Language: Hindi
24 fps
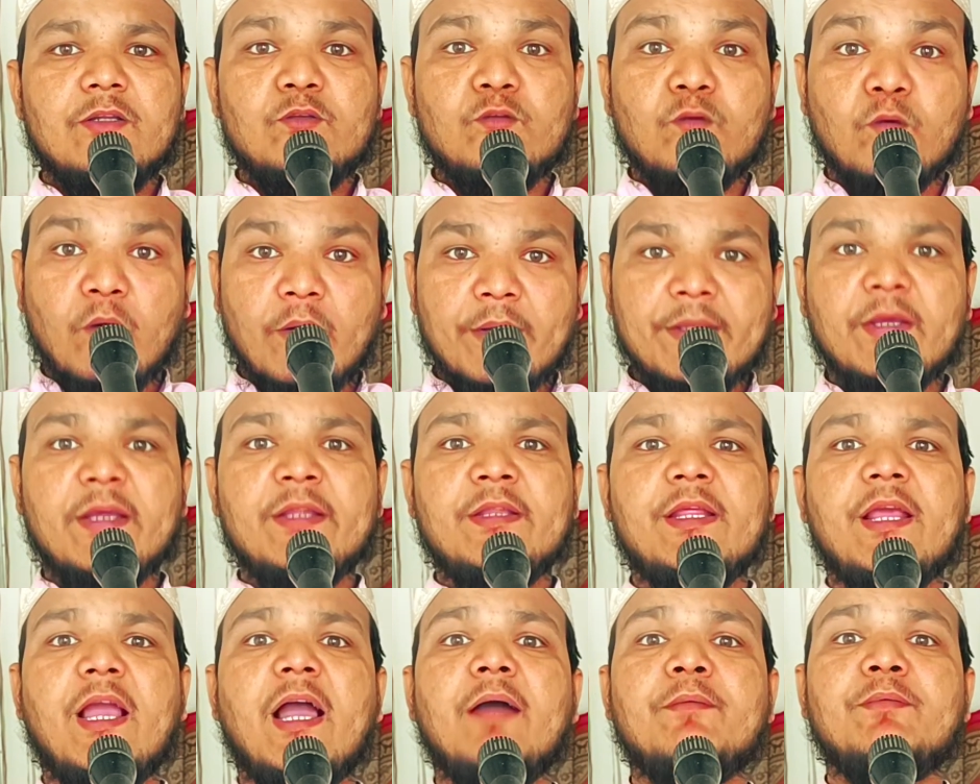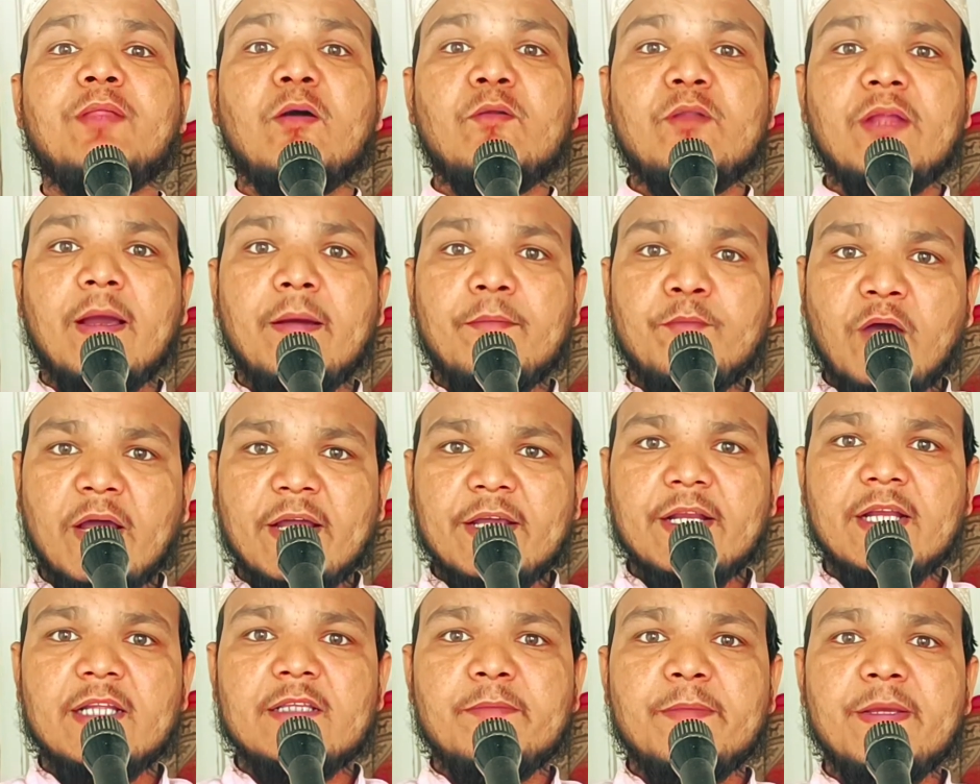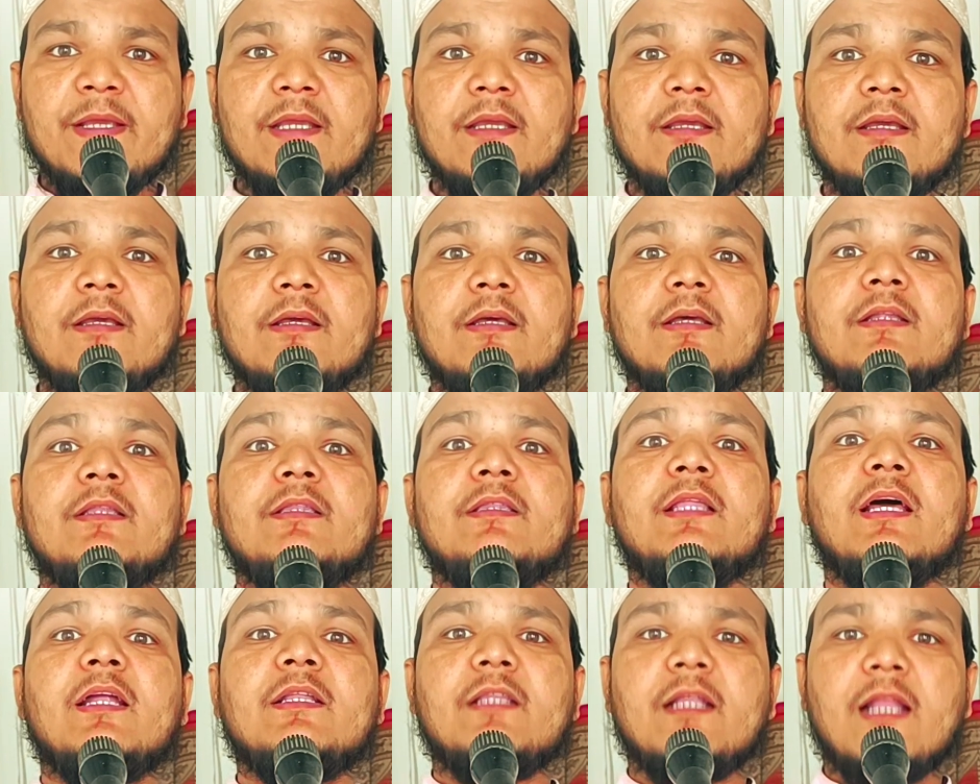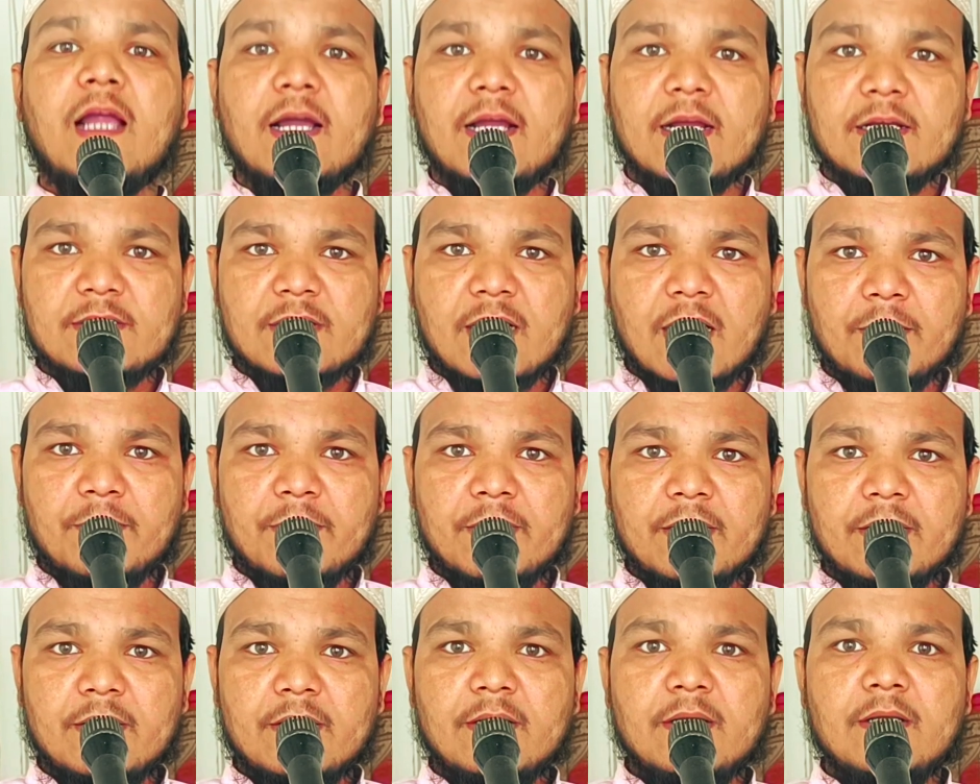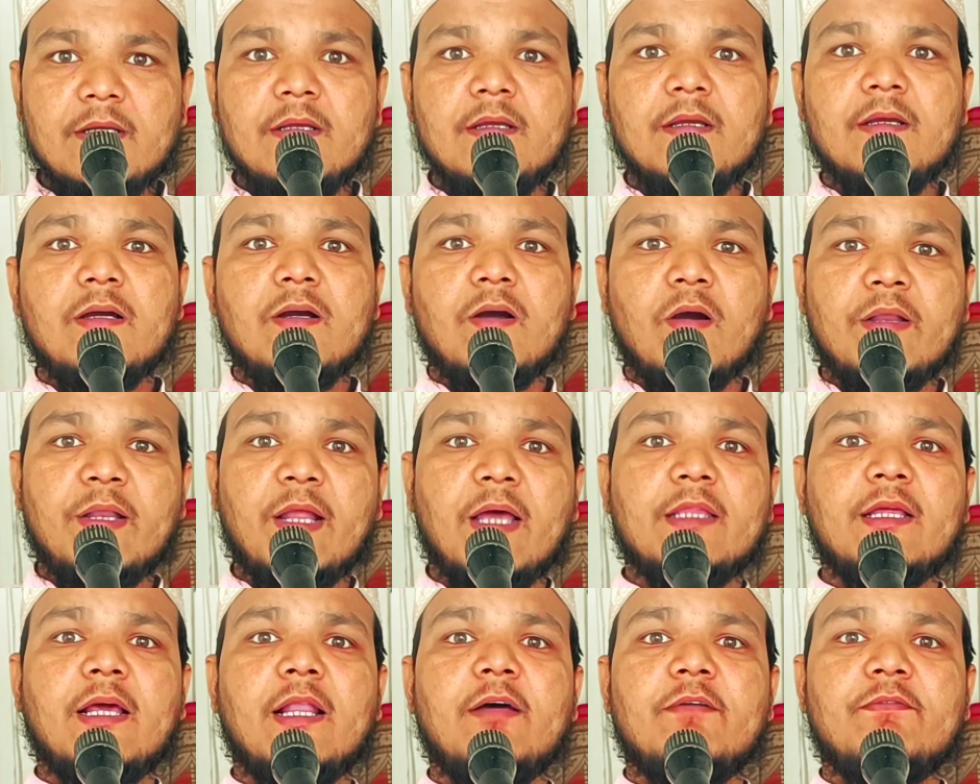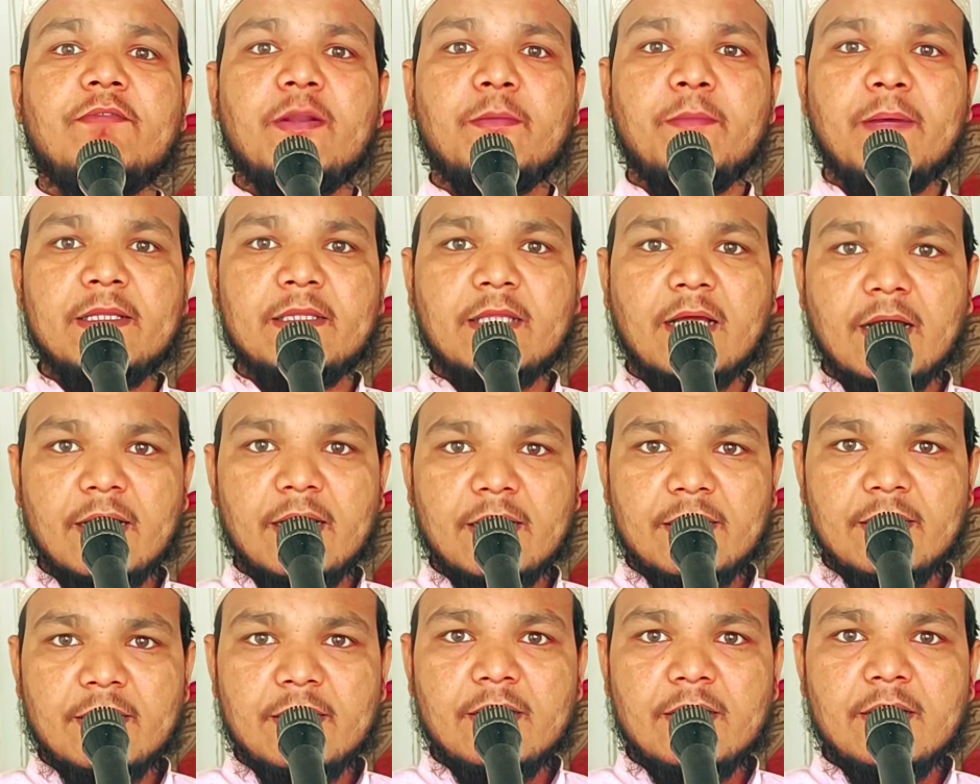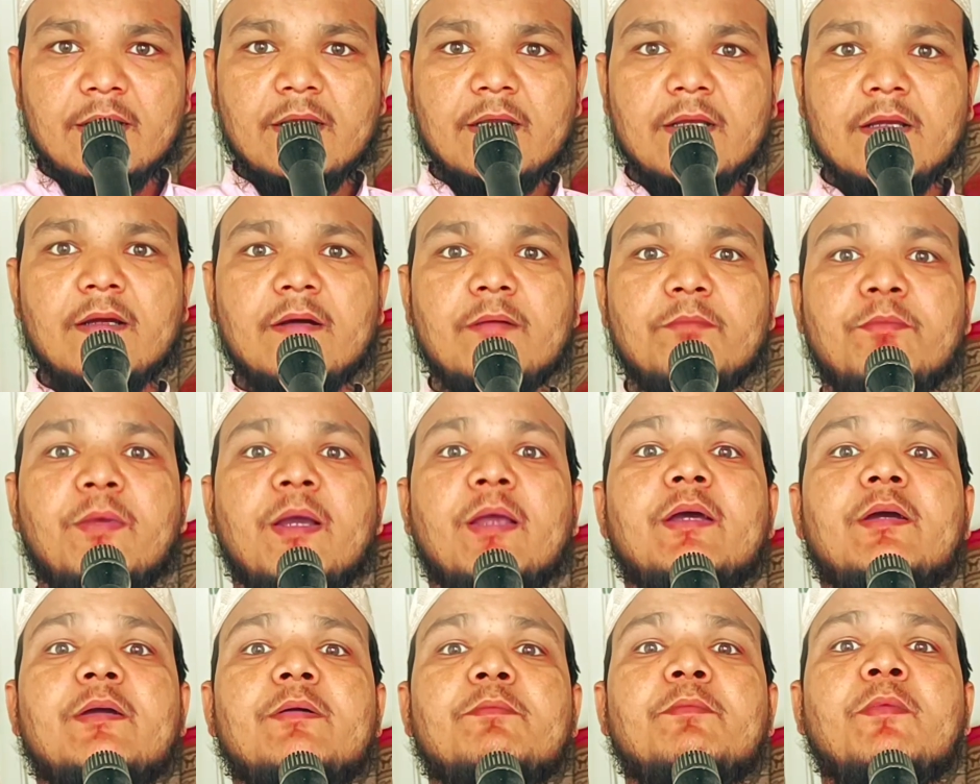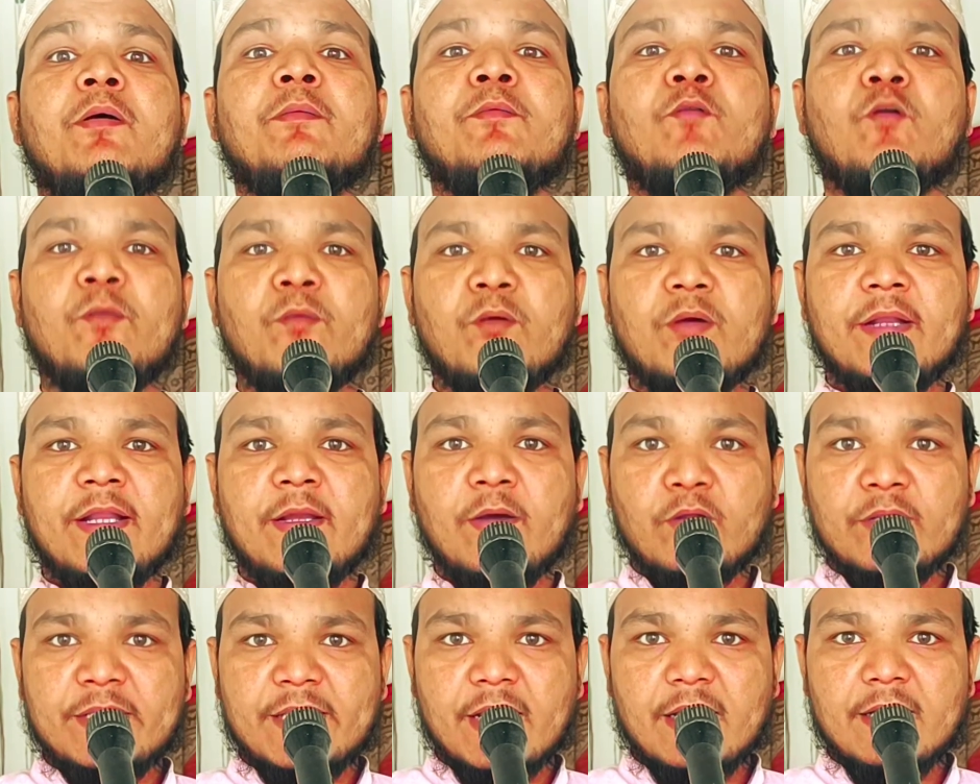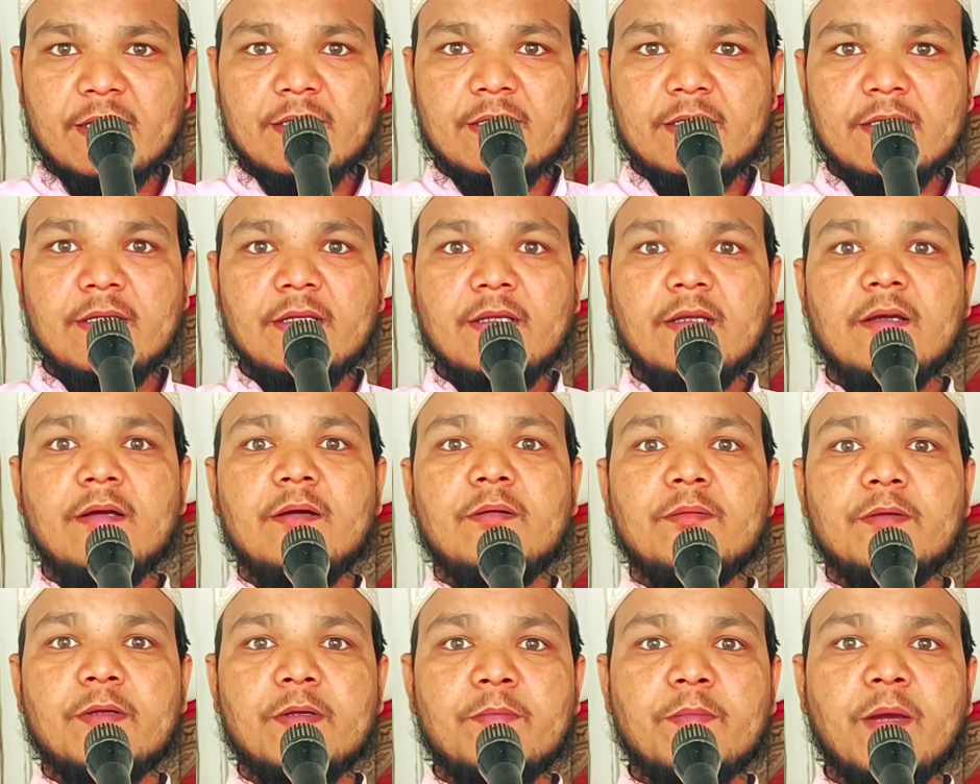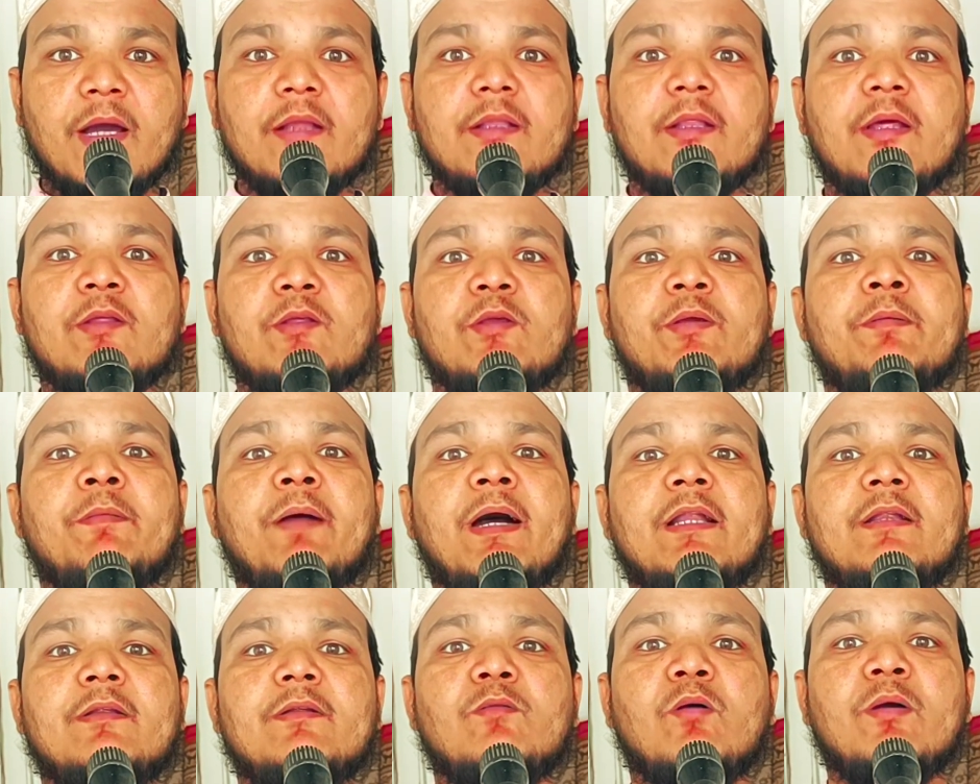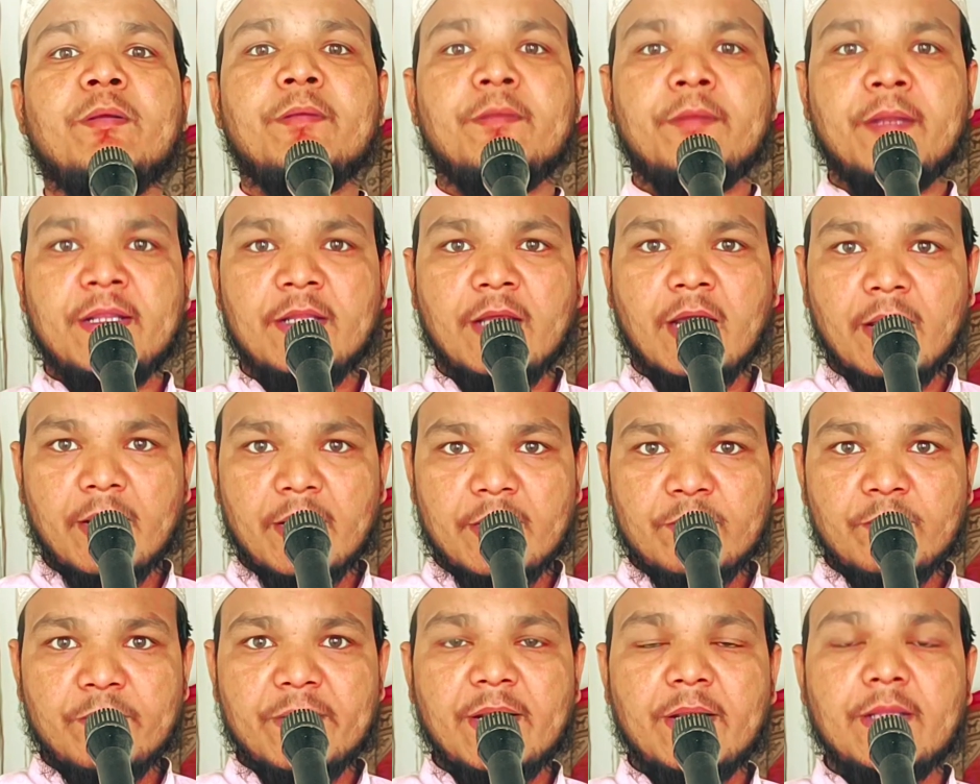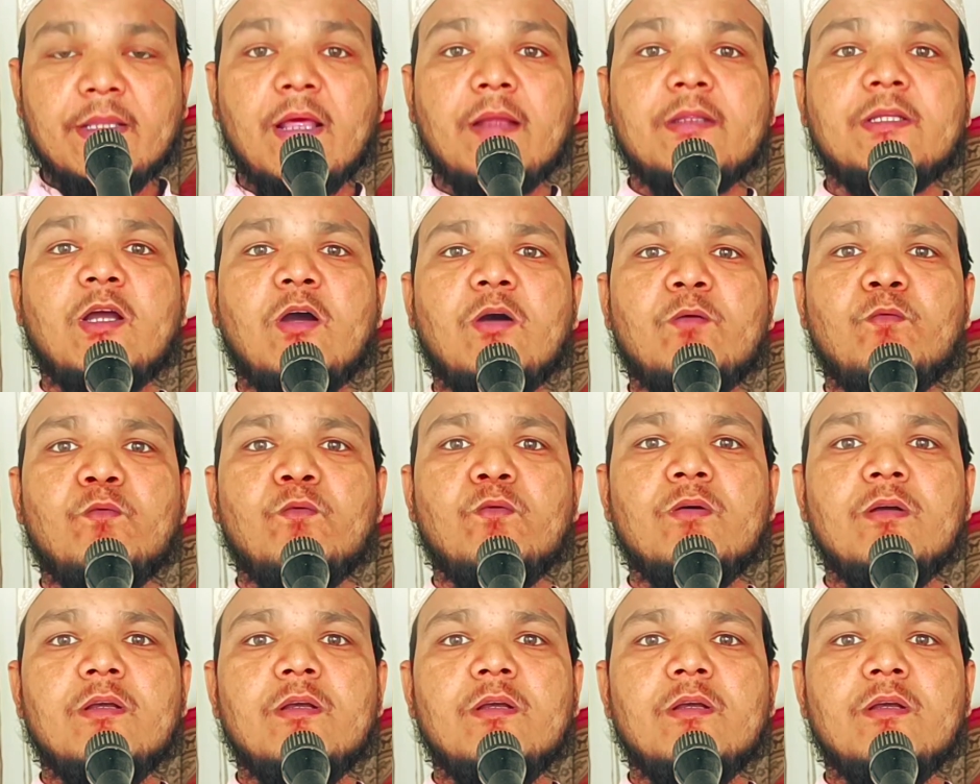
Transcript: तो उनके लिए दुनिया व आखिरत में दर्दनाक अजाब है अल्लाह ताला फरमाता है बेशक जो लोग चाहते हैं कि अहले ईमान में बेहयाई का चर्चा हो